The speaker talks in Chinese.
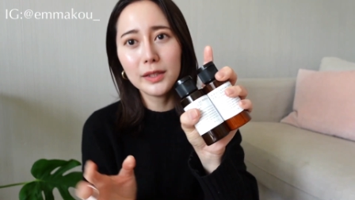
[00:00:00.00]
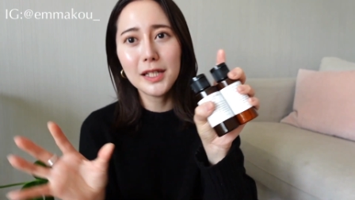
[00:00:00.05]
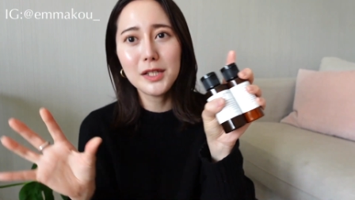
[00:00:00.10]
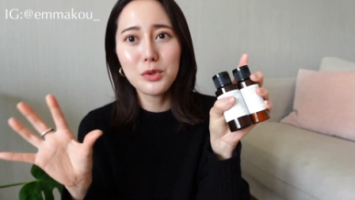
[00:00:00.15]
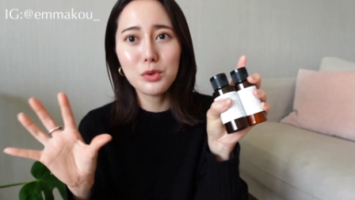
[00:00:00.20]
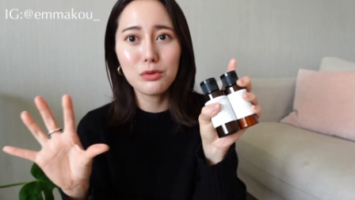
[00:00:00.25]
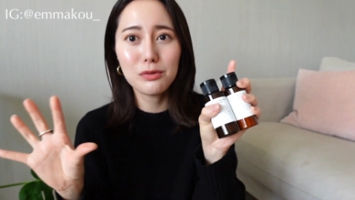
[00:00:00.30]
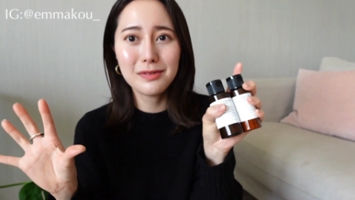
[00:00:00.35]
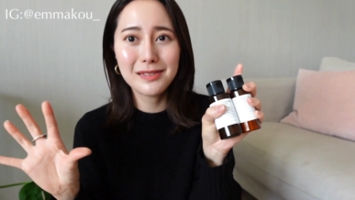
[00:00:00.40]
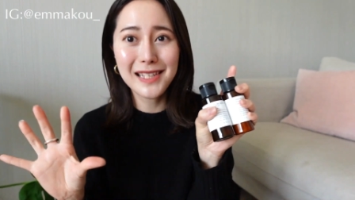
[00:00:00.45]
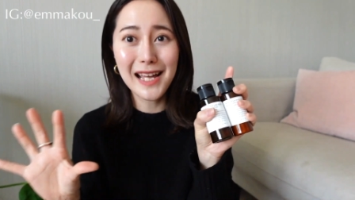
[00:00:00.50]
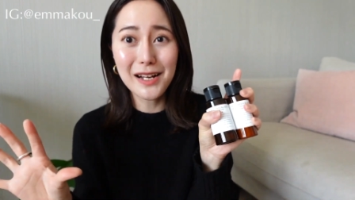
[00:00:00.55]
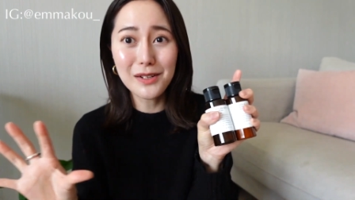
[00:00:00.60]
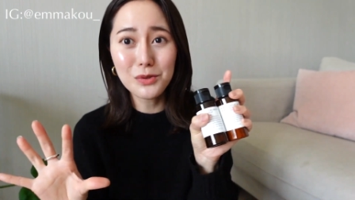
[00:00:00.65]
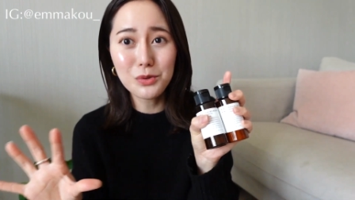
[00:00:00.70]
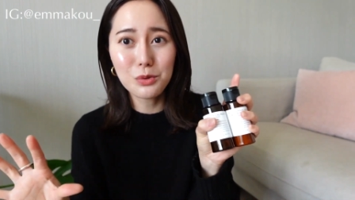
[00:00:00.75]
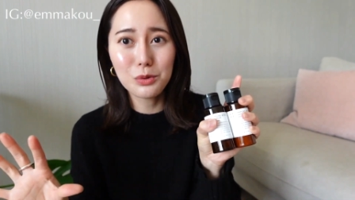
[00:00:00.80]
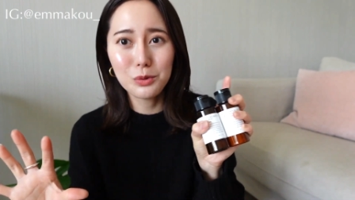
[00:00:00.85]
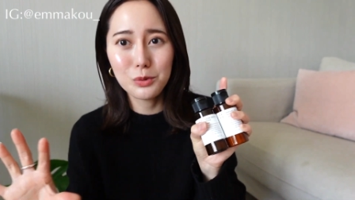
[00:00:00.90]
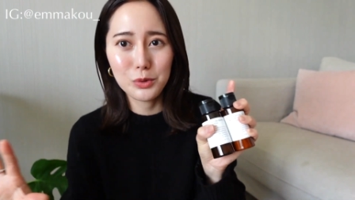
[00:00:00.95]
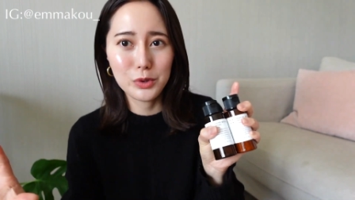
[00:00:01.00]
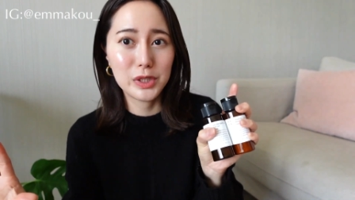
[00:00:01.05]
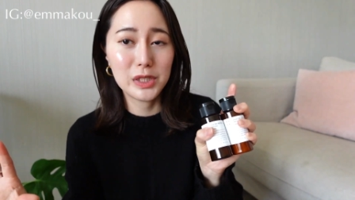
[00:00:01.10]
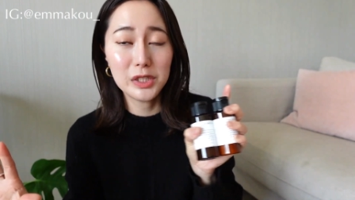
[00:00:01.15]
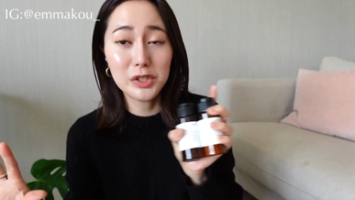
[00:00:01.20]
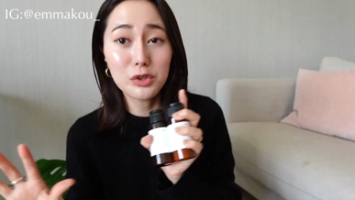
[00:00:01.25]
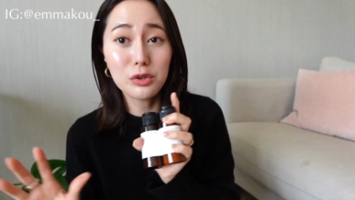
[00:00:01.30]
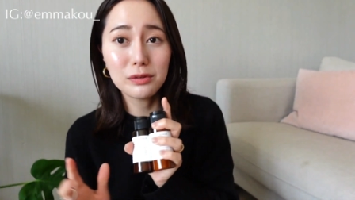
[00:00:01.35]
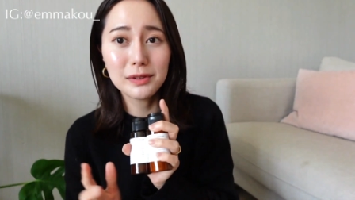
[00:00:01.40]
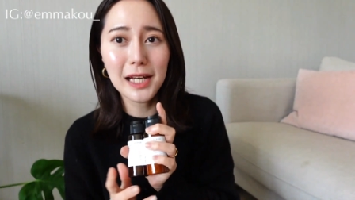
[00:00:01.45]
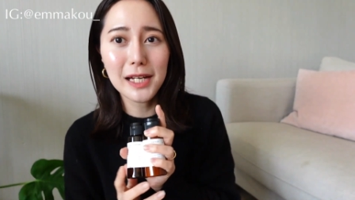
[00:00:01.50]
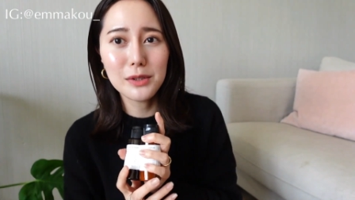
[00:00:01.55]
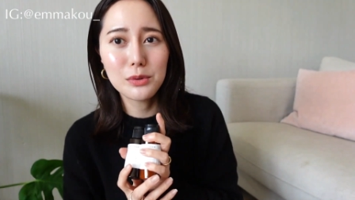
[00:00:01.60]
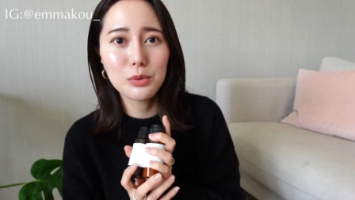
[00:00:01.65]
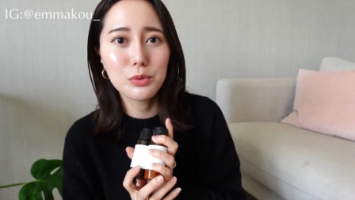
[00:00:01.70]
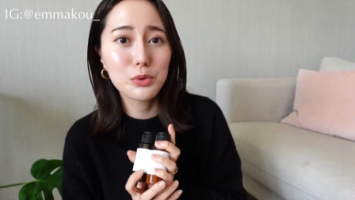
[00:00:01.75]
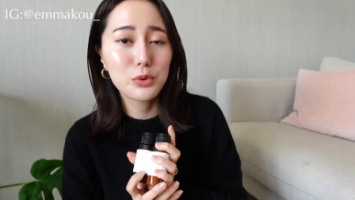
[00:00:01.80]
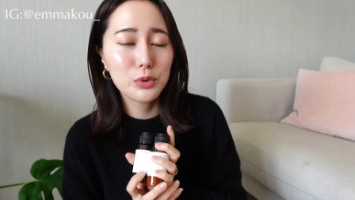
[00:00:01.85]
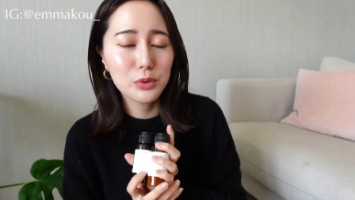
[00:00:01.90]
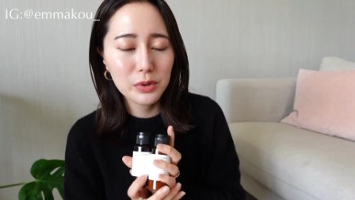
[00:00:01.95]
那你就当做旅行的时候带
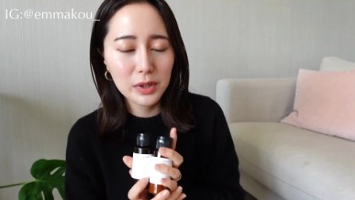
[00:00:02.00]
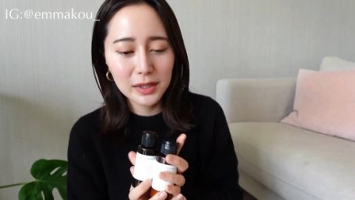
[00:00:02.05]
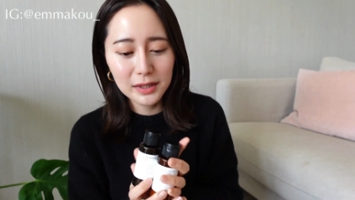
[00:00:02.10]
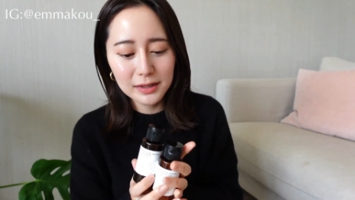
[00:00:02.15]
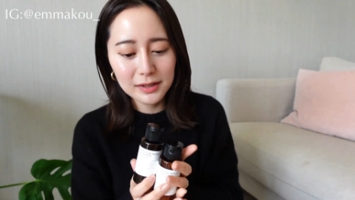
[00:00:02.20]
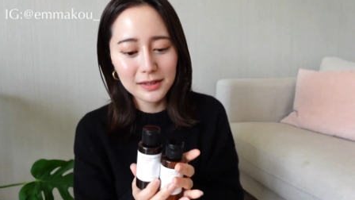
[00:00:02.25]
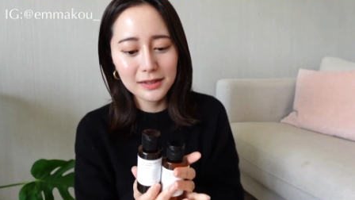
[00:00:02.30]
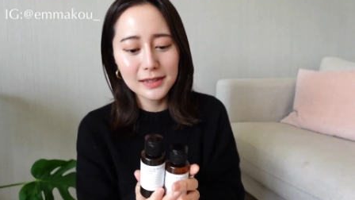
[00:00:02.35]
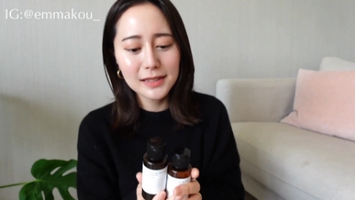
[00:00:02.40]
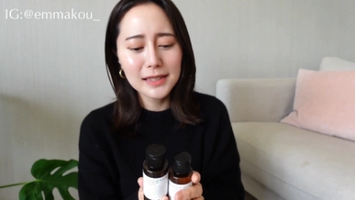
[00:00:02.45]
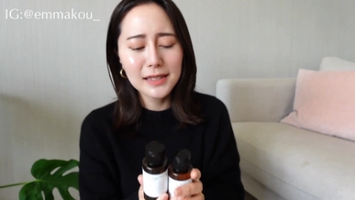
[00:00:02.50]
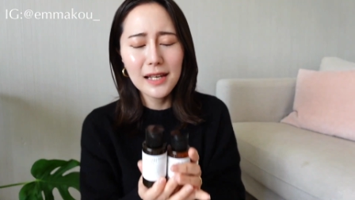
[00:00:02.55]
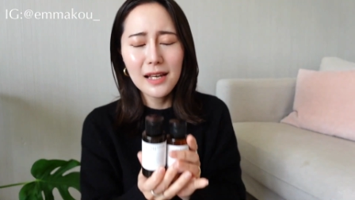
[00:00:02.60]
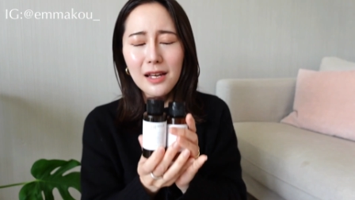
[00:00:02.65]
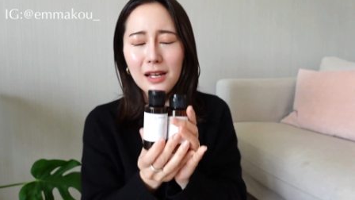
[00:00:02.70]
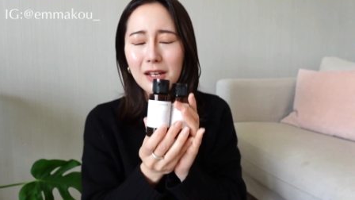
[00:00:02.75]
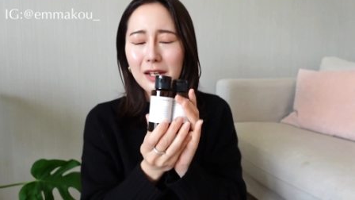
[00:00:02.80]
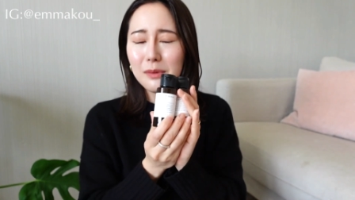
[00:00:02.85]
出去也可以。